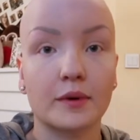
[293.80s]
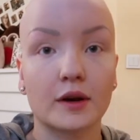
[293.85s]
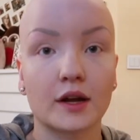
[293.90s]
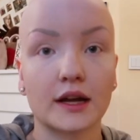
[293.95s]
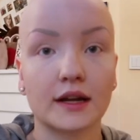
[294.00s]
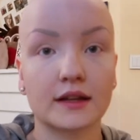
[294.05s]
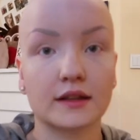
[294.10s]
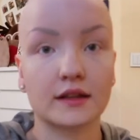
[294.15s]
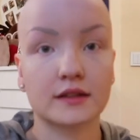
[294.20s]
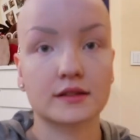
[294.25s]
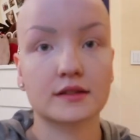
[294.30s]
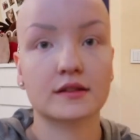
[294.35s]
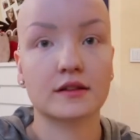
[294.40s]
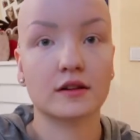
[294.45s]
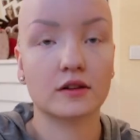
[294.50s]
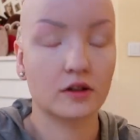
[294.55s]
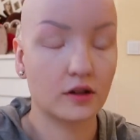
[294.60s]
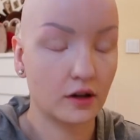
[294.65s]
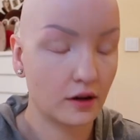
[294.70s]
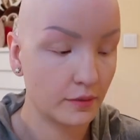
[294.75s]
projekt, jest
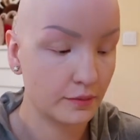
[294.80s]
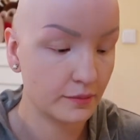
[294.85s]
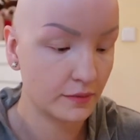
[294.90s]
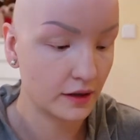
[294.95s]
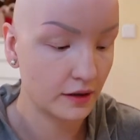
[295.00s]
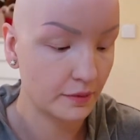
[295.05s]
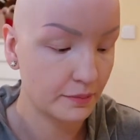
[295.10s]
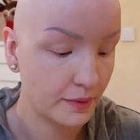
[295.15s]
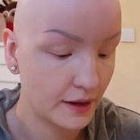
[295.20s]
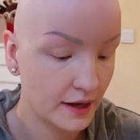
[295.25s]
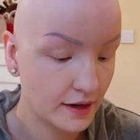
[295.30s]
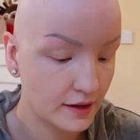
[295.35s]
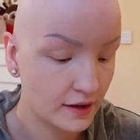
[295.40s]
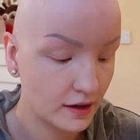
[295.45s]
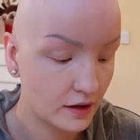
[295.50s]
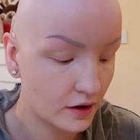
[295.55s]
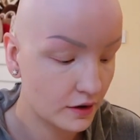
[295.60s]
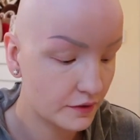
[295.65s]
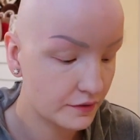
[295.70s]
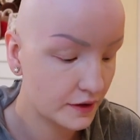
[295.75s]
to dom
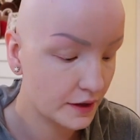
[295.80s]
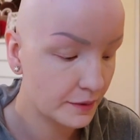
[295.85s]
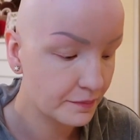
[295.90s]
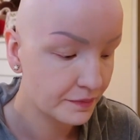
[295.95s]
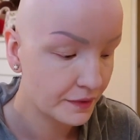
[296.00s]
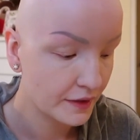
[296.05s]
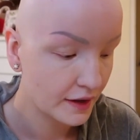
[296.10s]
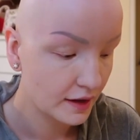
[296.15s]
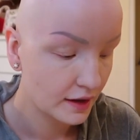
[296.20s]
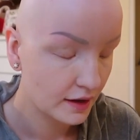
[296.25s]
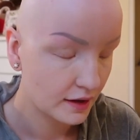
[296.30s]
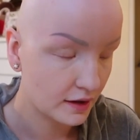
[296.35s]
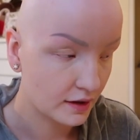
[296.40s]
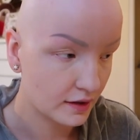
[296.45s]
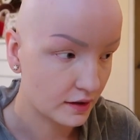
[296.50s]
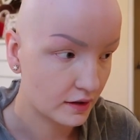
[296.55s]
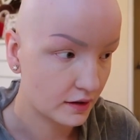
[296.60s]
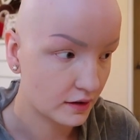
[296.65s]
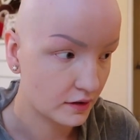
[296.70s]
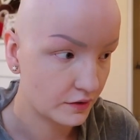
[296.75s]
parterowy
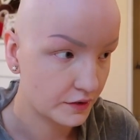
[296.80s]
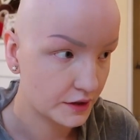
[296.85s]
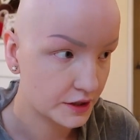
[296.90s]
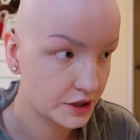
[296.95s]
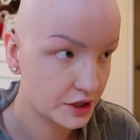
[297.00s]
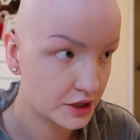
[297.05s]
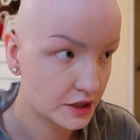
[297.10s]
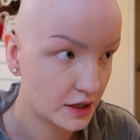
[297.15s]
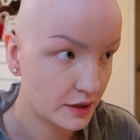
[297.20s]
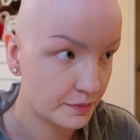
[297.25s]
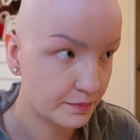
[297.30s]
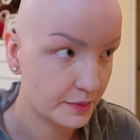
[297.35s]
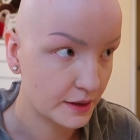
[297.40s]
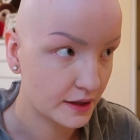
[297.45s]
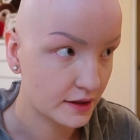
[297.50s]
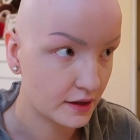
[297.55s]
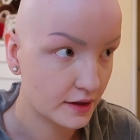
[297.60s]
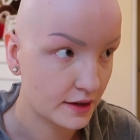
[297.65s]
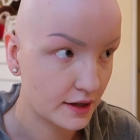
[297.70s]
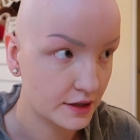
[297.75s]

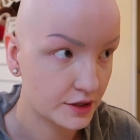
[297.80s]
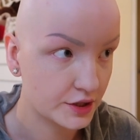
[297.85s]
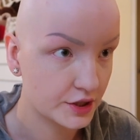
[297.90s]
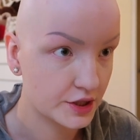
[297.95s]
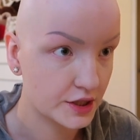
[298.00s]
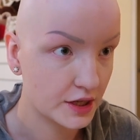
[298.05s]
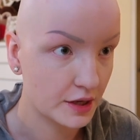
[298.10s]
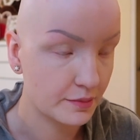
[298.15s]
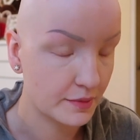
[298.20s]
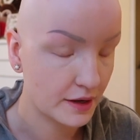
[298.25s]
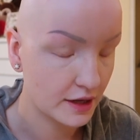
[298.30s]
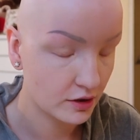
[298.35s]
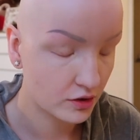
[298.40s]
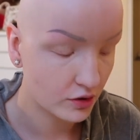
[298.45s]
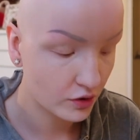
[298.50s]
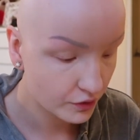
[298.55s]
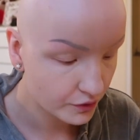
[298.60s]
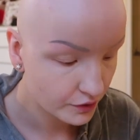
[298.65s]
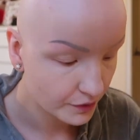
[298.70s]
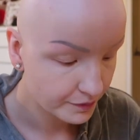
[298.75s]
215 e,
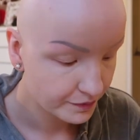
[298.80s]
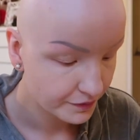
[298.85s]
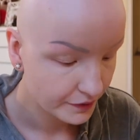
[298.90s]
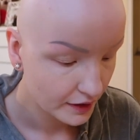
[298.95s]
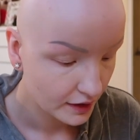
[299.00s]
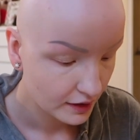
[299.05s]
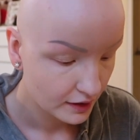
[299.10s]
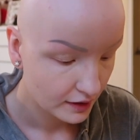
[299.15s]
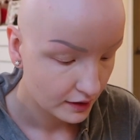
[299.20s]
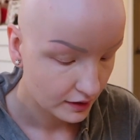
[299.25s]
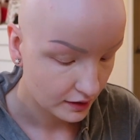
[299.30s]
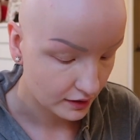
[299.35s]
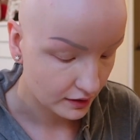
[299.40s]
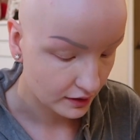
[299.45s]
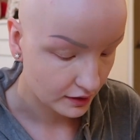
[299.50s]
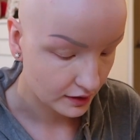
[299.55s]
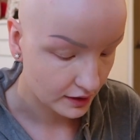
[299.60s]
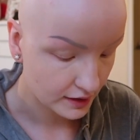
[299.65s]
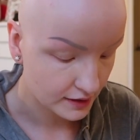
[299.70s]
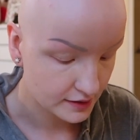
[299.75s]
metrów
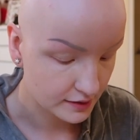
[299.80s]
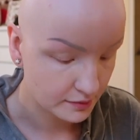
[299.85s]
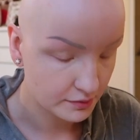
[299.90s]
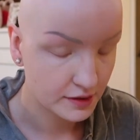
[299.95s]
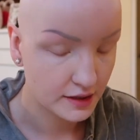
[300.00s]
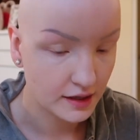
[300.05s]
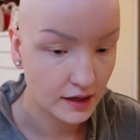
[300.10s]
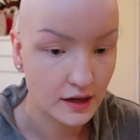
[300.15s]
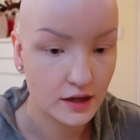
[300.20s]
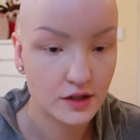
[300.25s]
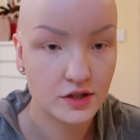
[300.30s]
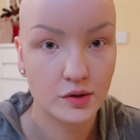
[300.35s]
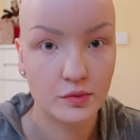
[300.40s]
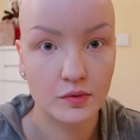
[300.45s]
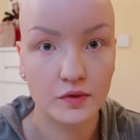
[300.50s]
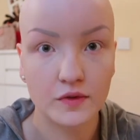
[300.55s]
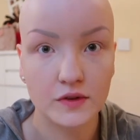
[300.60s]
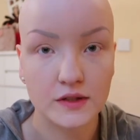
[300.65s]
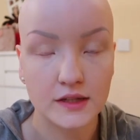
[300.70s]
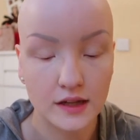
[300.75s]
e, razem z garażem
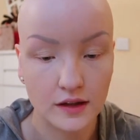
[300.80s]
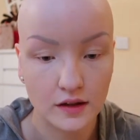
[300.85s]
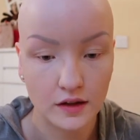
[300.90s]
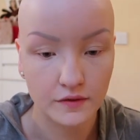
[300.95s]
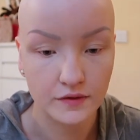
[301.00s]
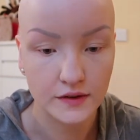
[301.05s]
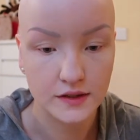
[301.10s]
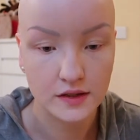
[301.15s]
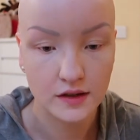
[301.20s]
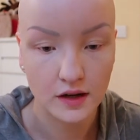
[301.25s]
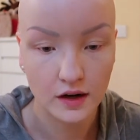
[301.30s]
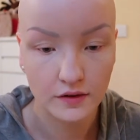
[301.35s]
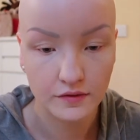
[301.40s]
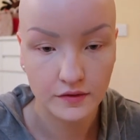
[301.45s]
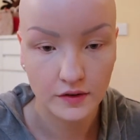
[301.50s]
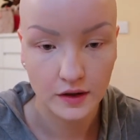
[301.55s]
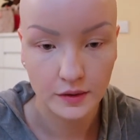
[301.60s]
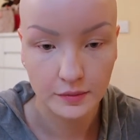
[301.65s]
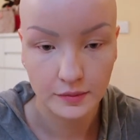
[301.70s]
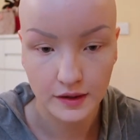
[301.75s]

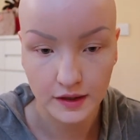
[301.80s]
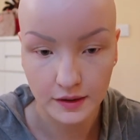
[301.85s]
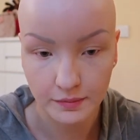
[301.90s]
dwustanowiskowym